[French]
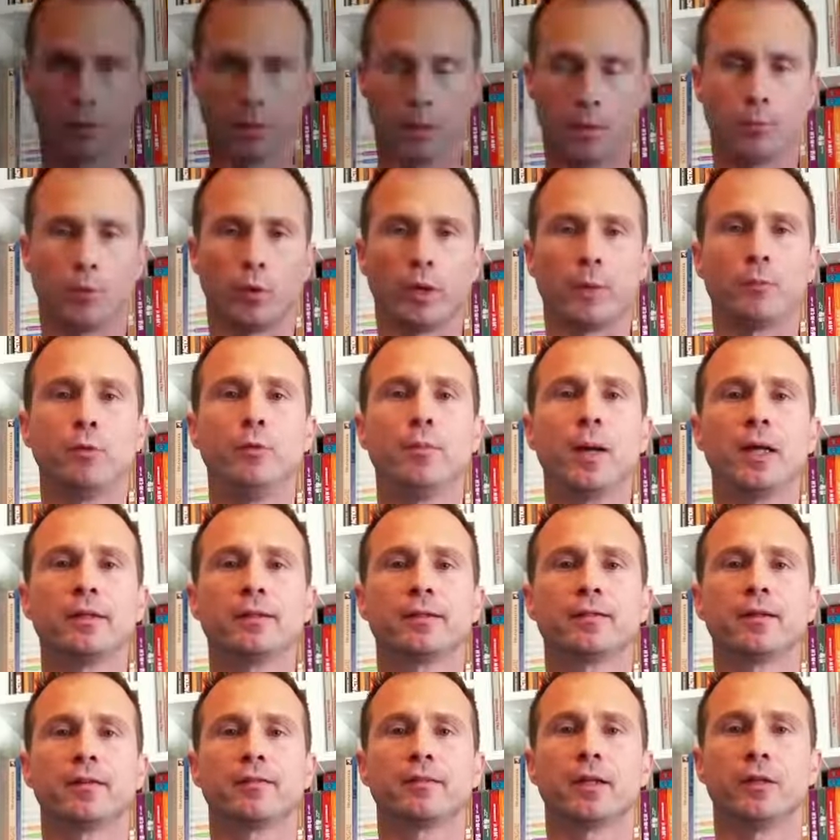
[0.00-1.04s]
Pour la plupart
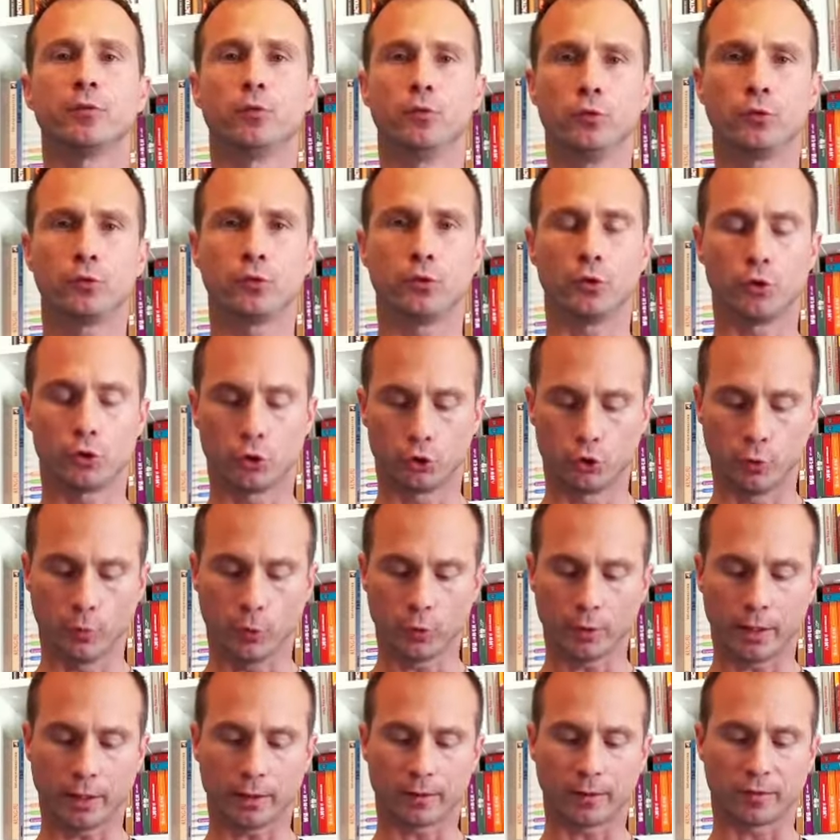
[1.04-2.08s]
des tests adultes, je
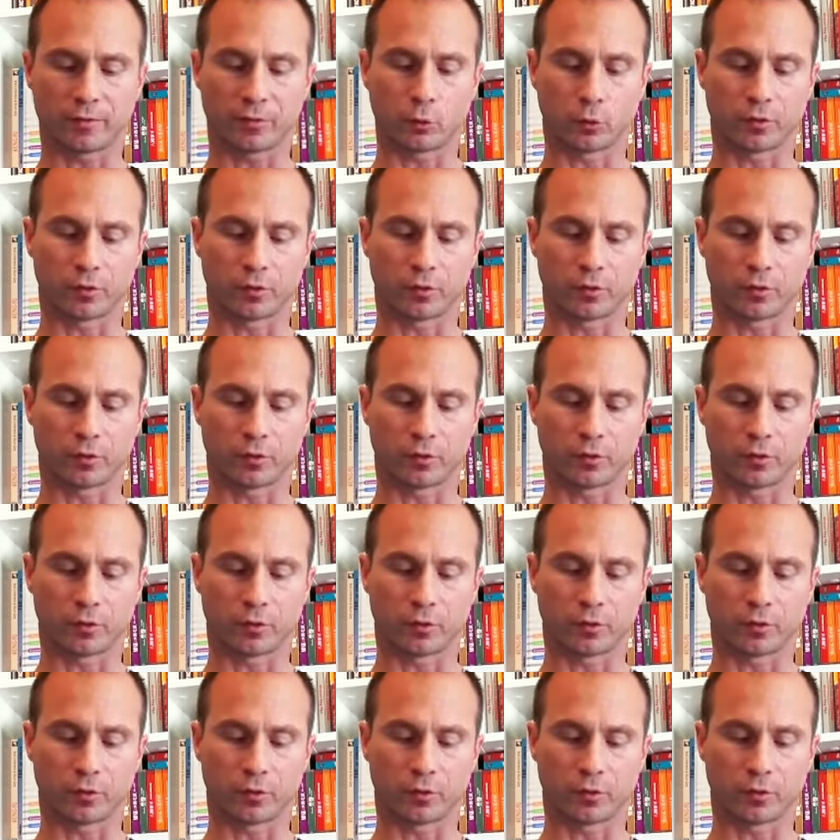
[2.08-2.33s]
demande à la question